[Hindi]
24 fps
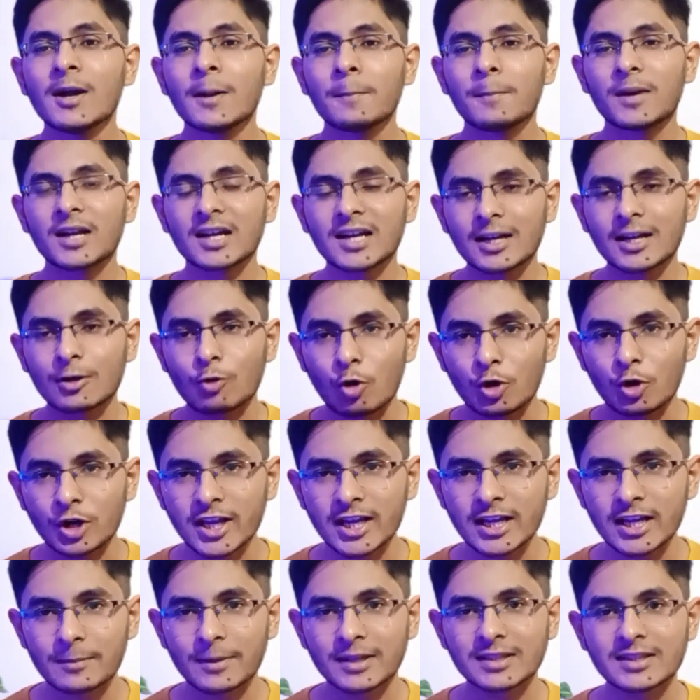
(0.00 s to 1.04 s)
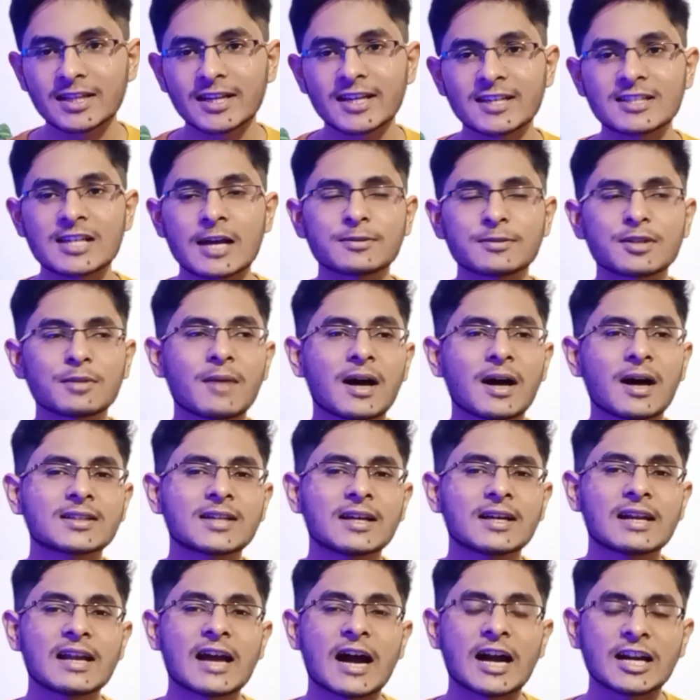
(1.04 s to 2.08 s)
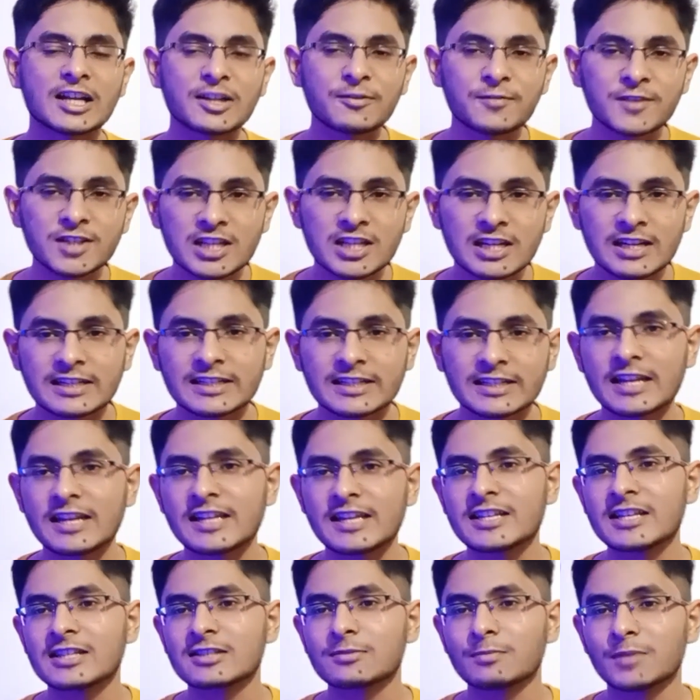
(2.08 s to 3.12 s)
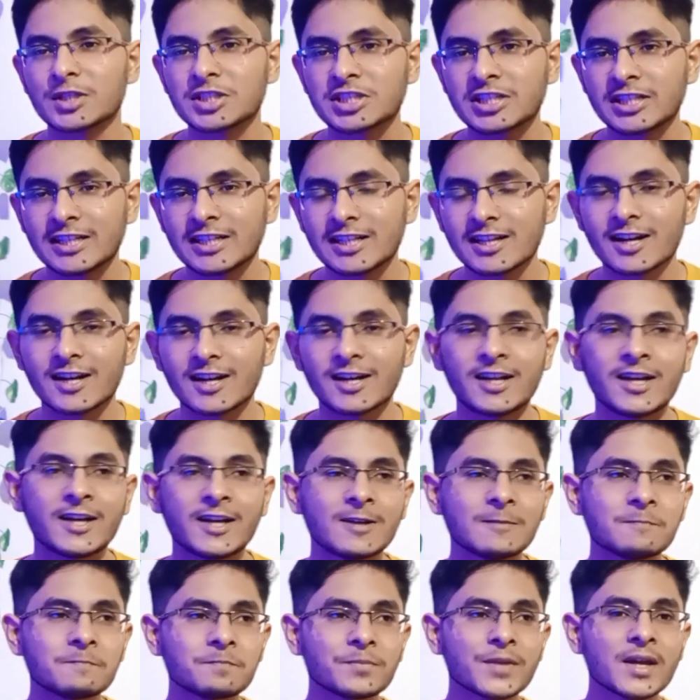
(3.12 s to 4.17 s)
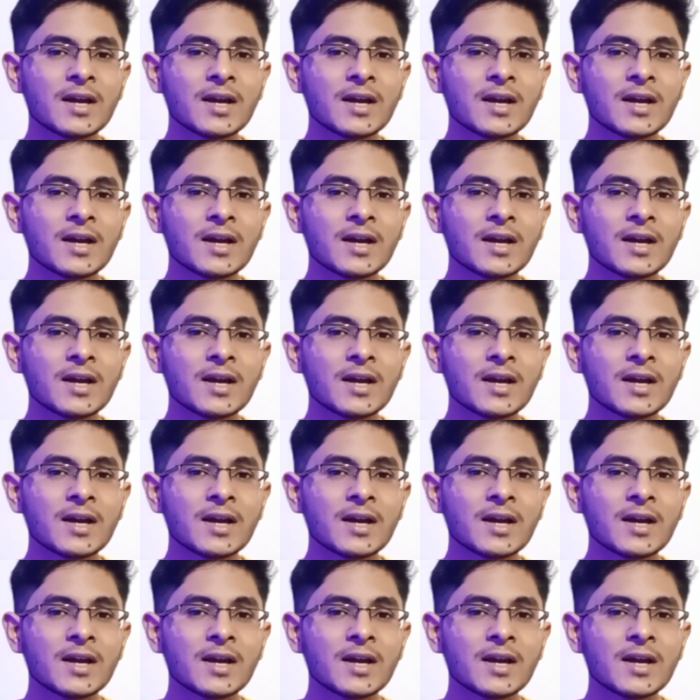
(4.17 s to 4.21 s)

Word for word: बट अगर कोडिंग के बंदे के हिसाब से बात कर ले आर्टिफिशियल इंटेलिजेंस मशीन लर्निंग